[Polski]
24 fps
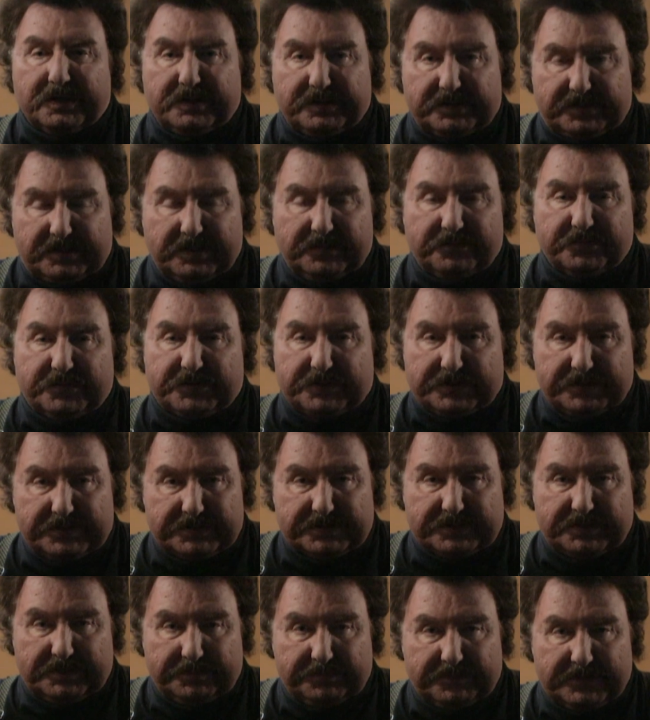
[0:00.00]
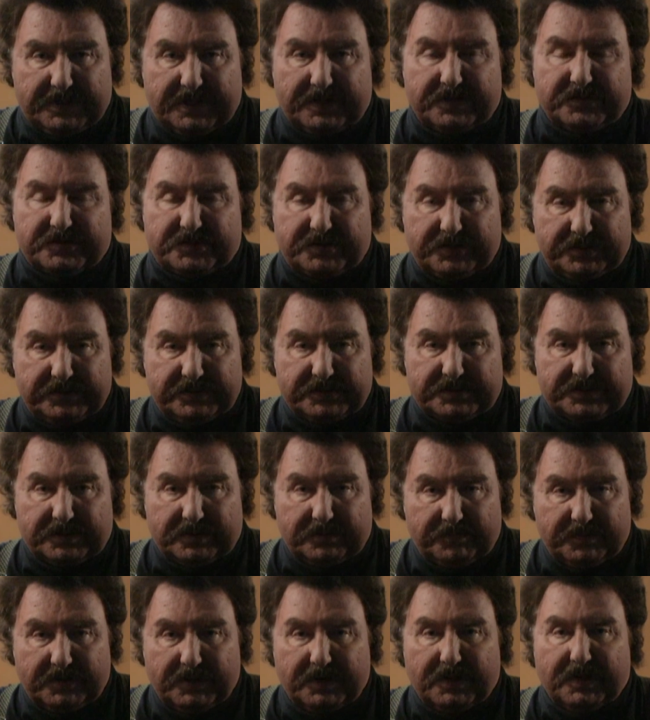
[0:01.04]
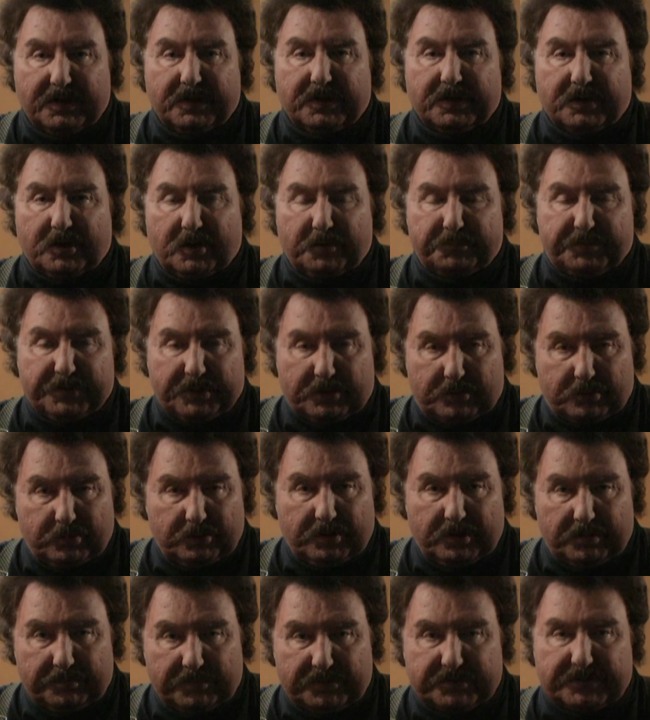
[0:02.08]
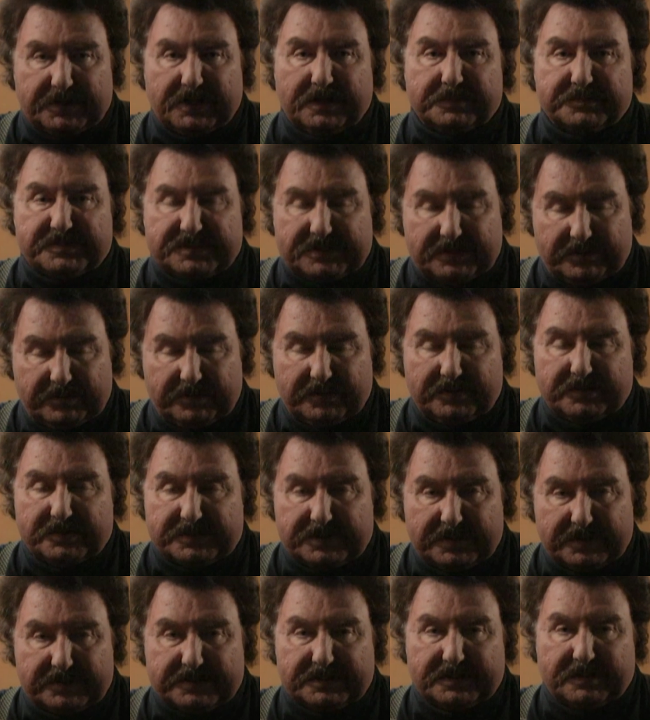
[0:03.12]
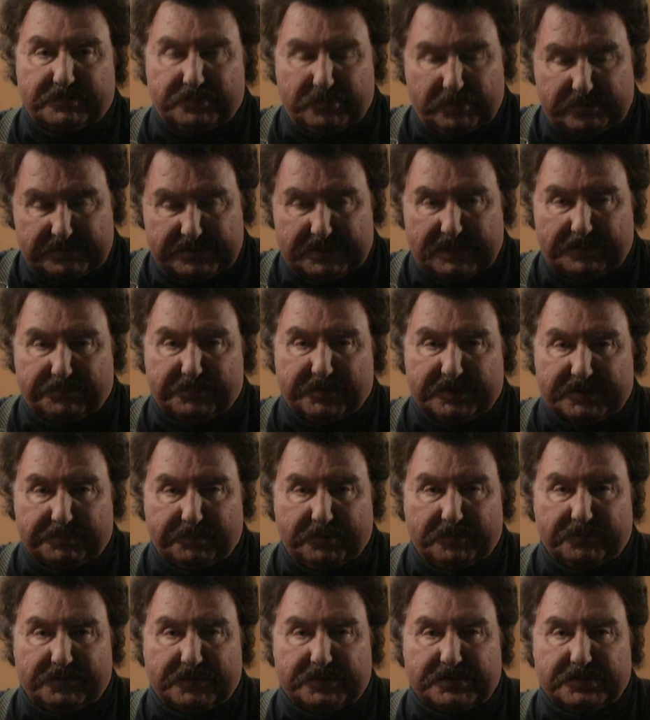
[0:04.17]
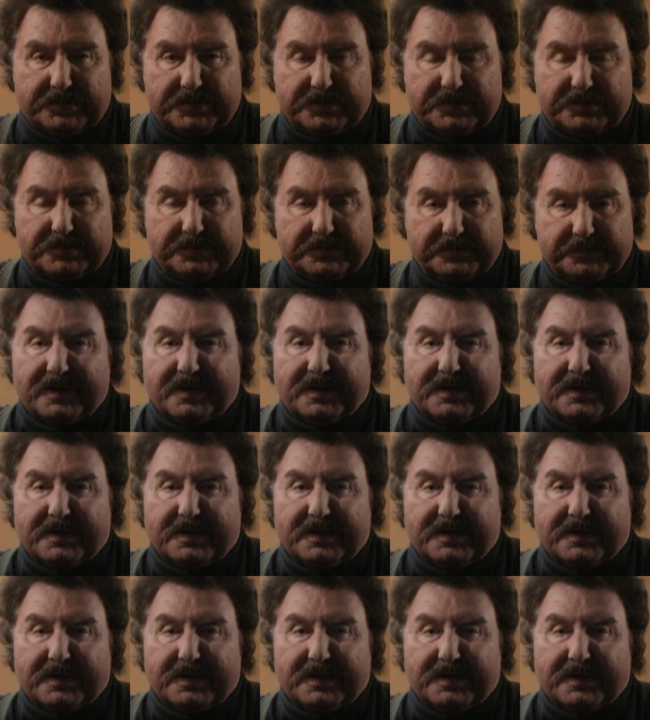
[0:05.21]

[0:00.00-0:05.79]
I tym wszystkim darczyńcom, opiekunom chciałem z całego serca Bóg zapłać powiedzieć.